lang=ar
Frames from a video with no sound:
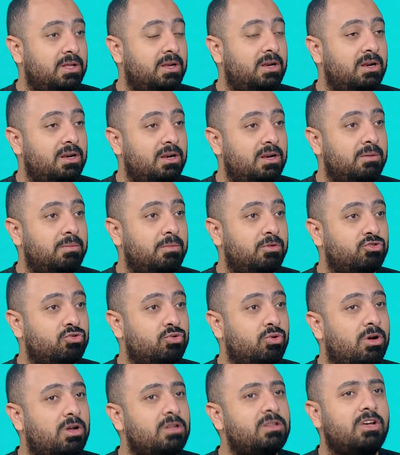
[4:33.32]

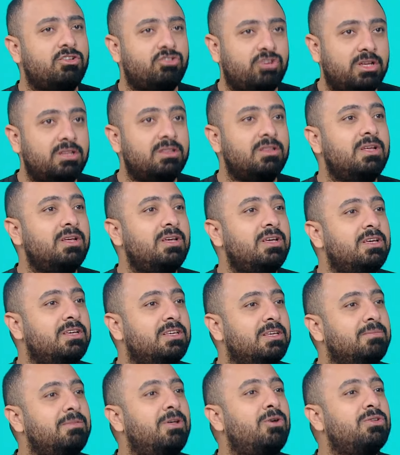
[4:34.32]
المشروعات عشان
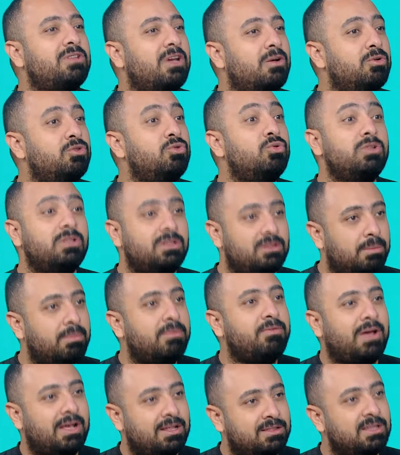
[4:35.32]
يبداوا يتعودوا طب ما
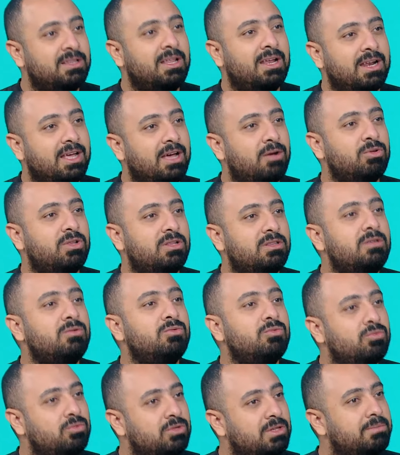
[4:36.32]
في عندنا الجوده دي
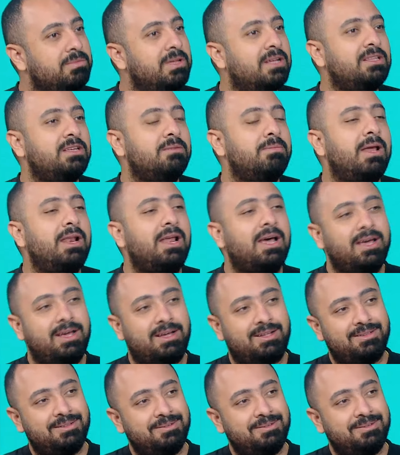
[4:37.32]
ونبدا نقبلها يعني